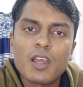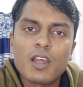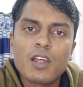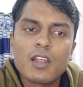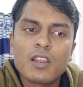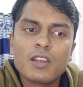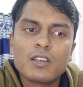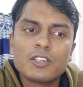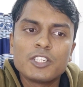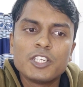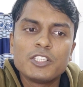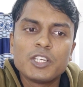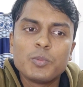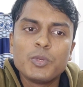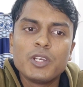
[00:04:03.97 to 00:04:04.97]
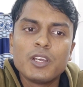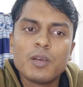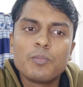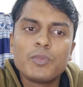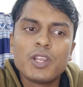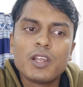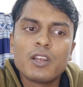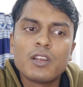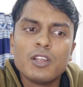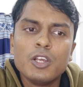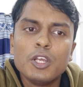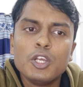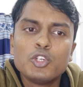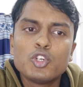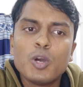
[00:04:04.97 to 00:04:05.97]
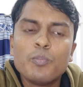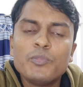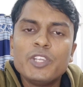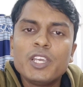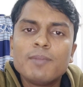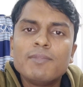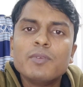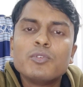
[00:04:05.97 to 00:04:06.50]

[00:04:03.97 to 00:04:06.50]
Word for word: আর সেই হিসাবে আপনার সব দিক